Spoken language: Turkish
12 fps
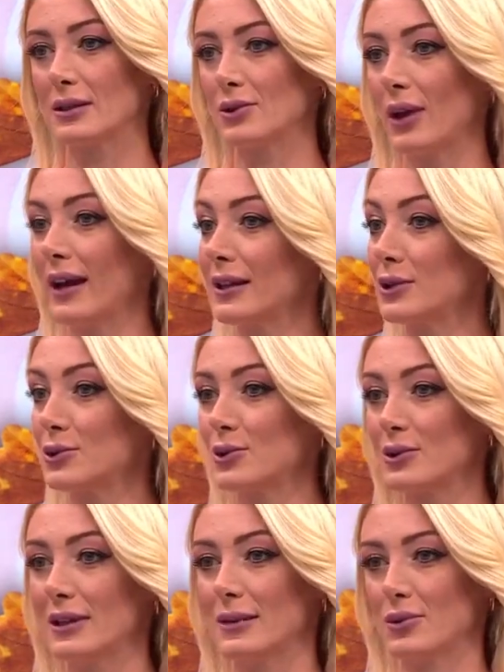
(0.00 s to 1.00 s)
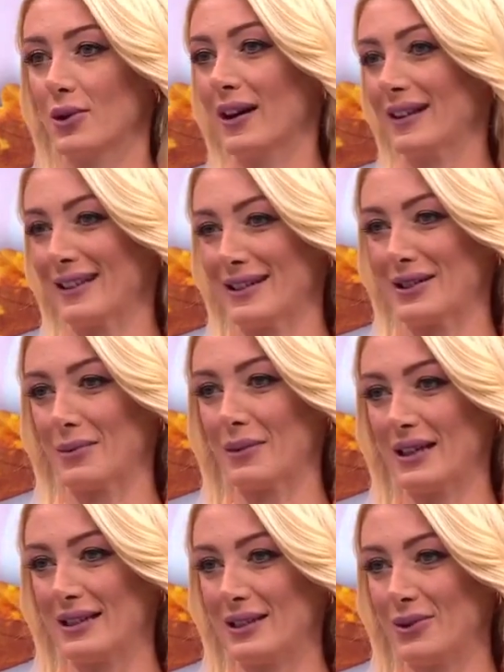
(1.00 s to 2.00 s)
istiyor. Herkes süslenip sokaklara
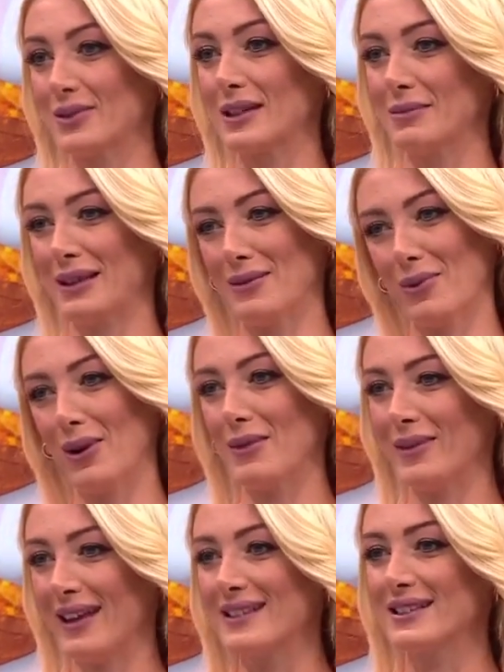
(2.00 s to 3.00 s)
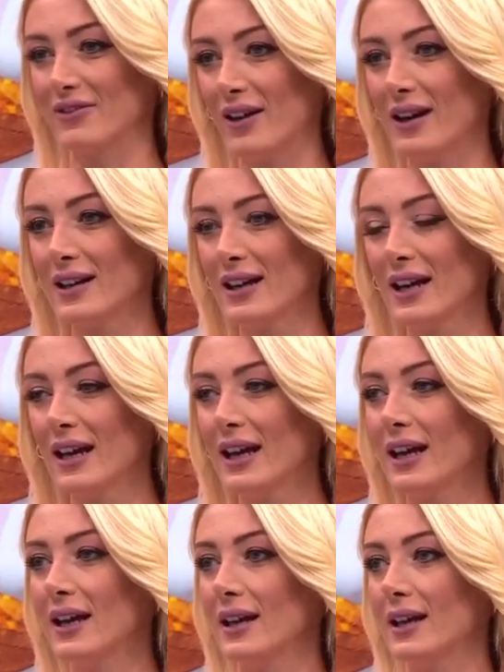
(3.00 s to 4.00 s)
çıkmak istiyor. Tabii ki böyle bir etki var. Hı
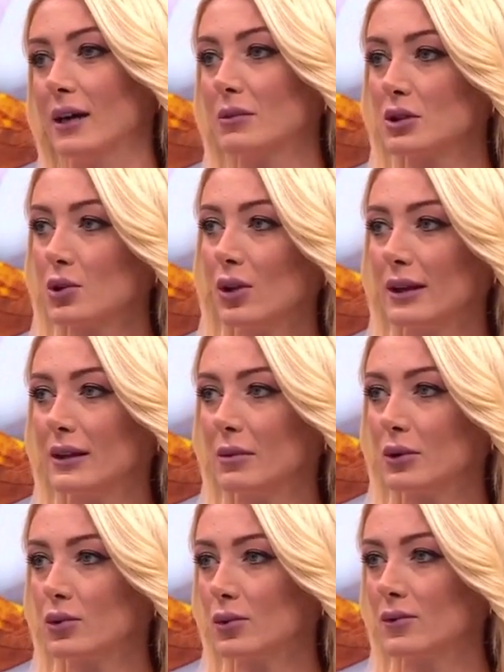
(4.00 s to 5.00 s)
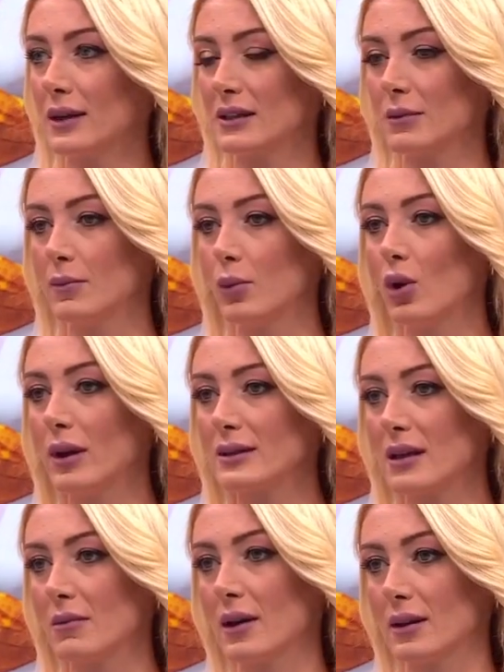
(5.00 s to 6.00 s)
hı. E, ama şöyle de bir durum var tabii. Böyle
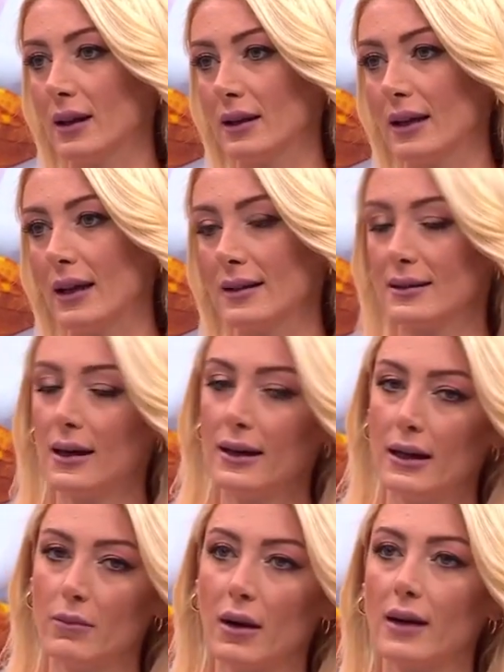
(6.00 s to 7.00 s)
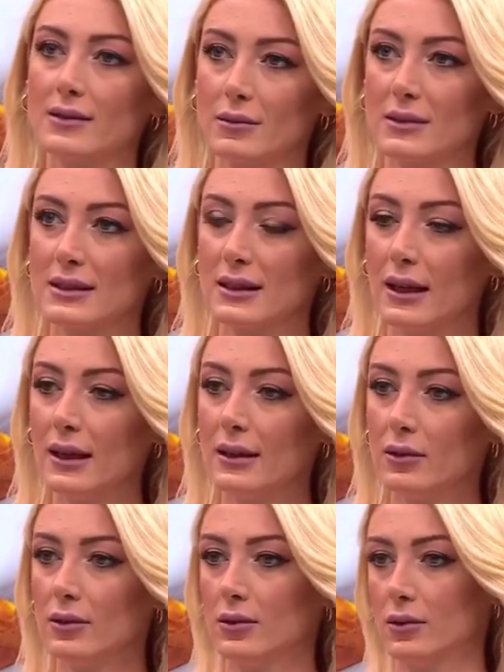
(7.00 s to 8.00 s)
zamanlarda yani tarihe baktığımızda
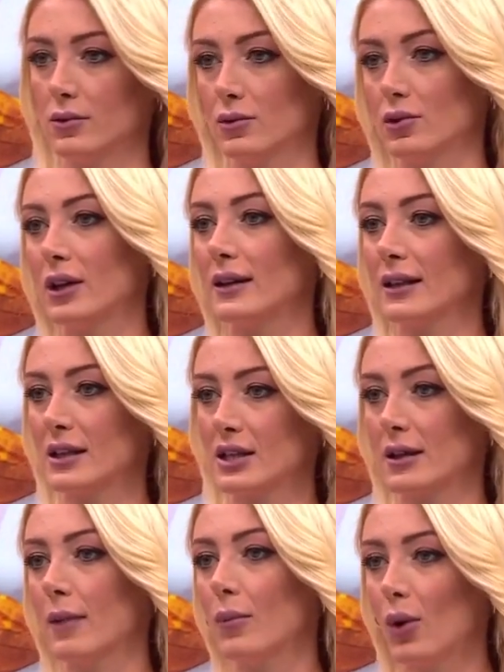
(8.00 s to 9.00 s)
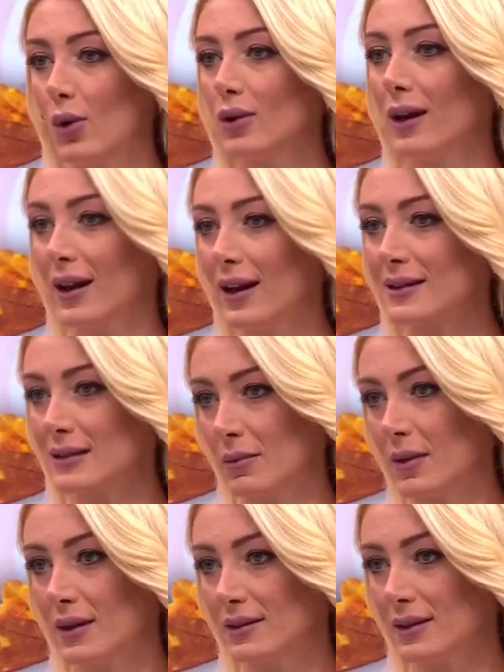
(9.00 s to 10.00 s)
e, dünyada yaşanan böyle olaylar
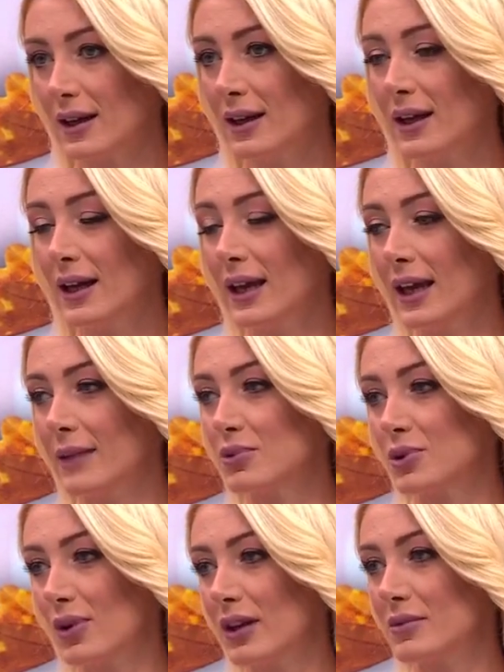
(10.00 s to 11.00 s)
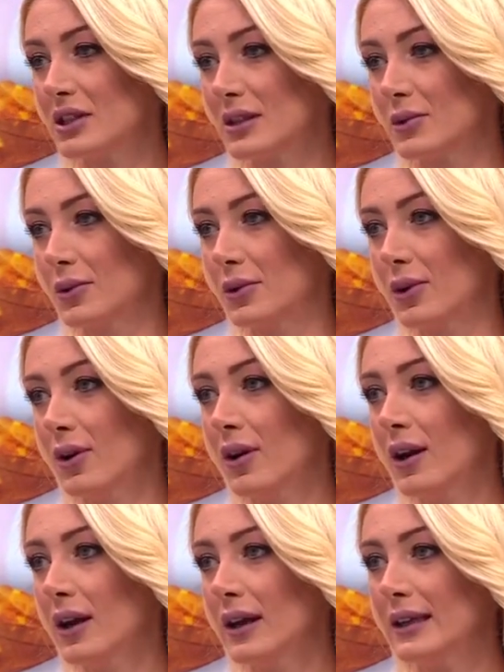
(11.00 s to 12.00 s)
zamanında hep şöyle bir şey oluyor.
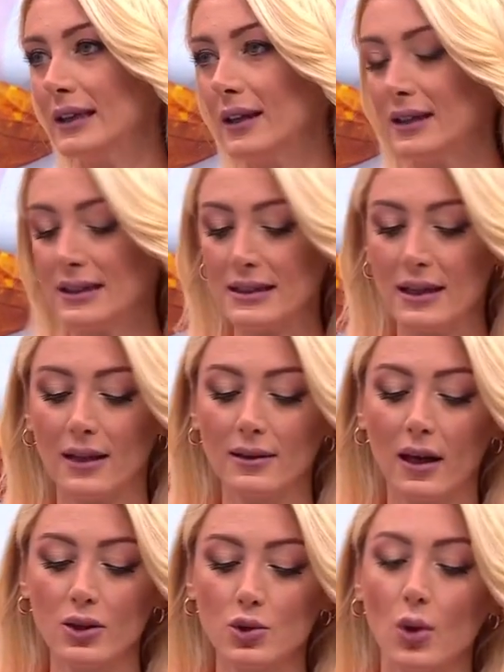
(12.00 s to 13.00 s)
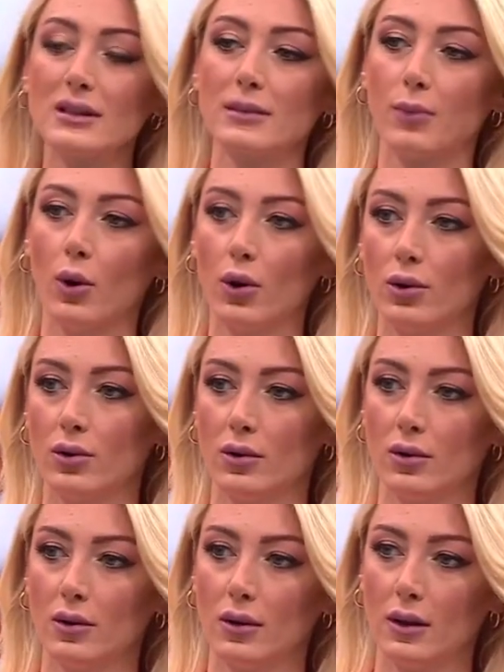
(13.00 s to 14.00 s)
Ya insanlar çok
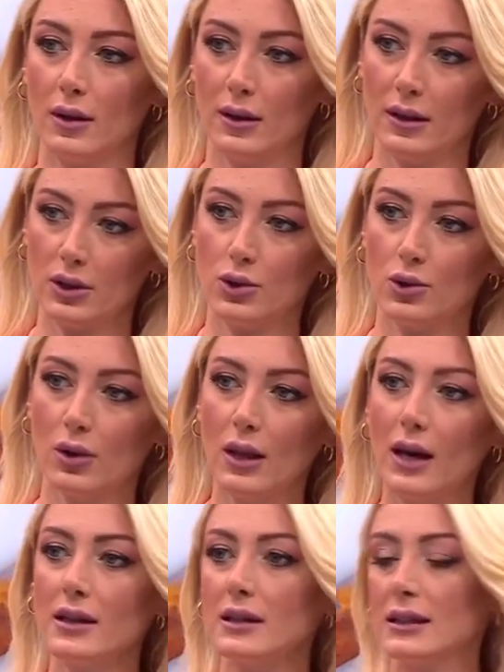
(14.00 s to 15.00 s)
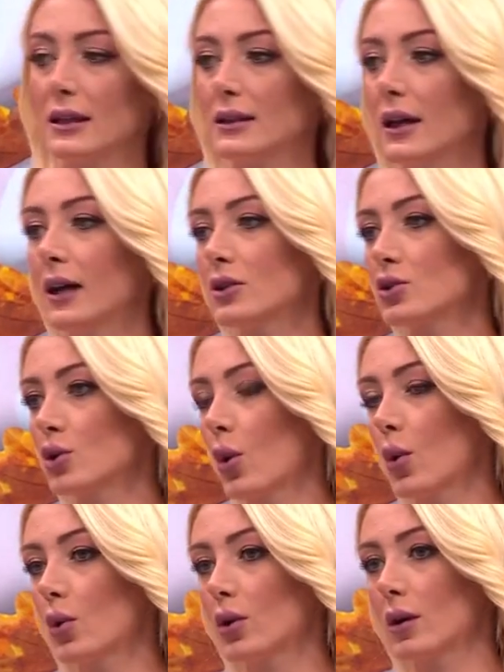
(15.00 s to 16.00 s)
sporlaşıyorlar ya da
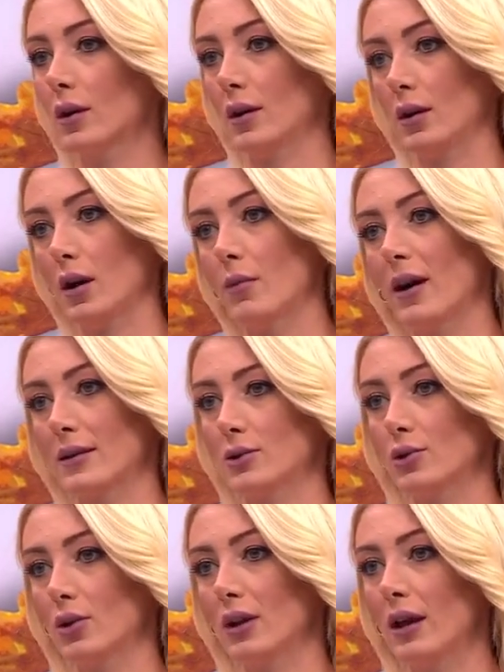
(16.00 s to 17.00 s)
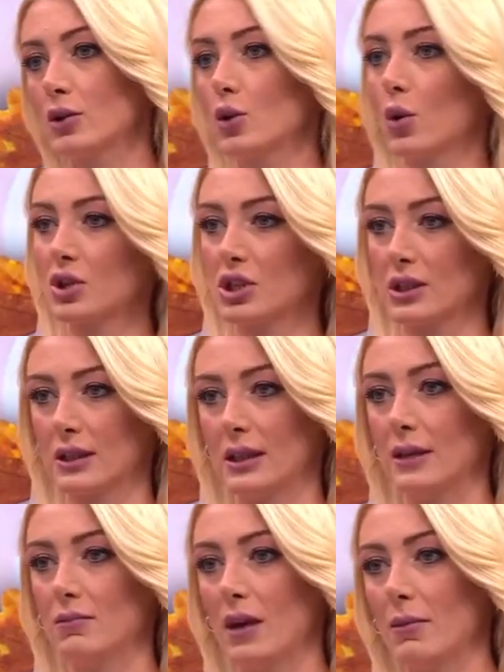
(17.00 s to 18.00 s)
çok abartıyorlar ve çok şık
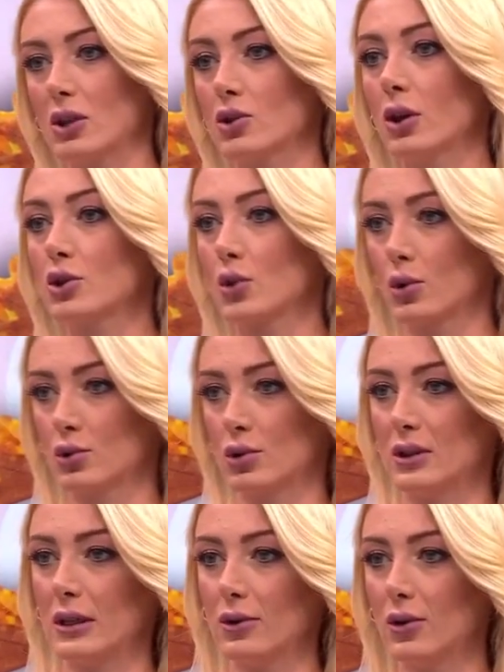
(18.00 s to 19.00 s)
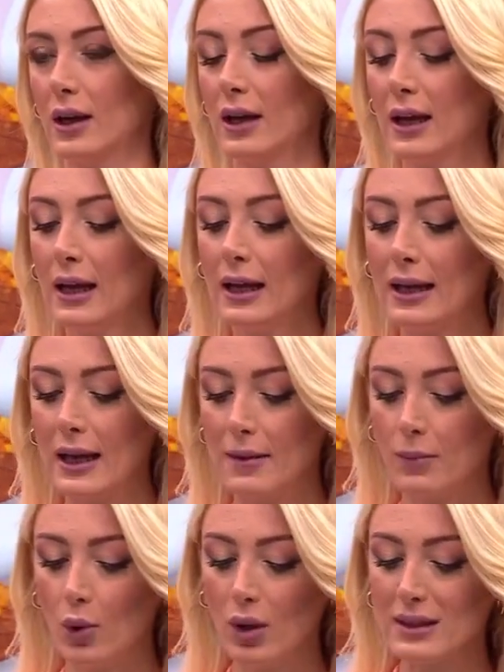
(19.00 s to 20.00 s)
giymeye başlıyorlar, çok süsleniyorlar.
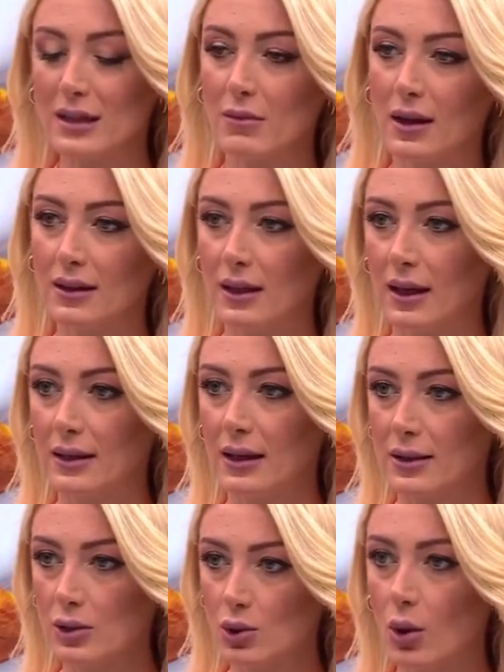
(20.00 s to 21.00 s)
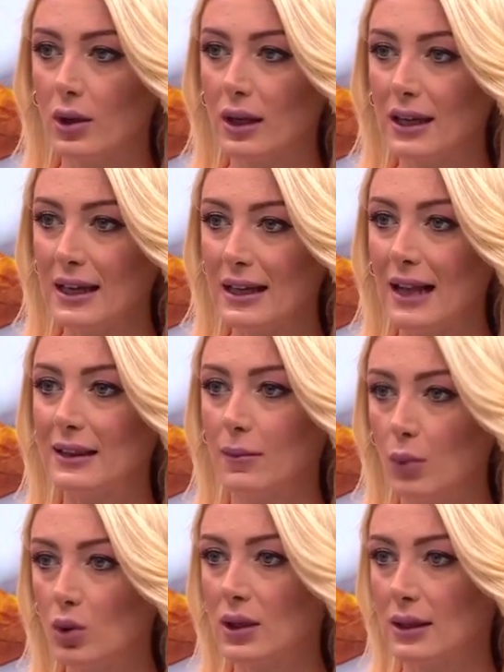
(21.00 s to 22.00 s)
Yani böyle zamanlardan sonra genelde
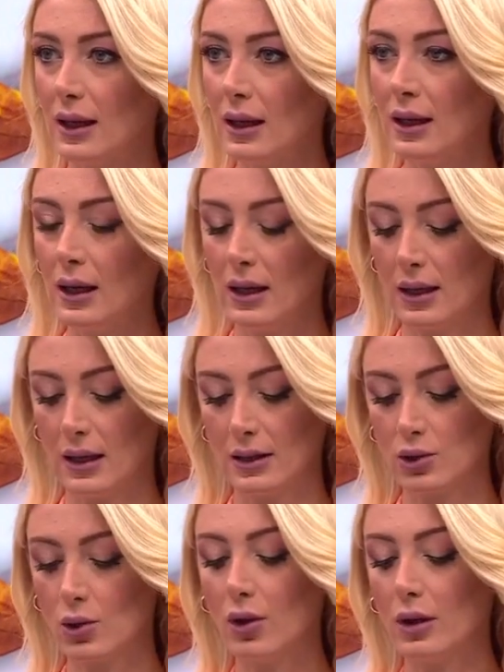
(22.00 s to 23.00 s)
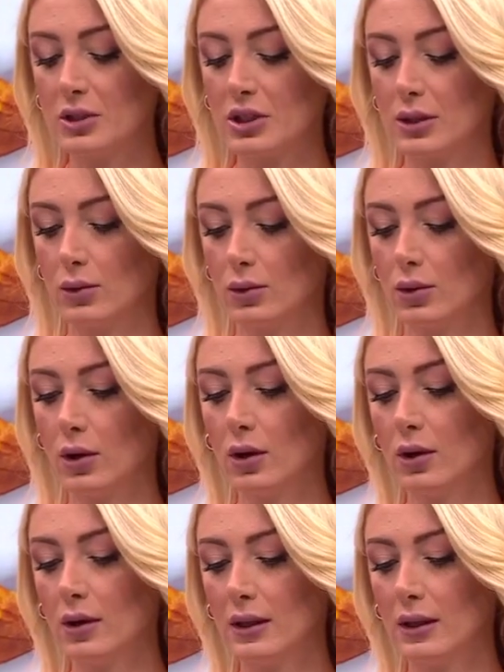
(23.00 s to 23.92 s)
modada e, şöyle bir şey oluyor.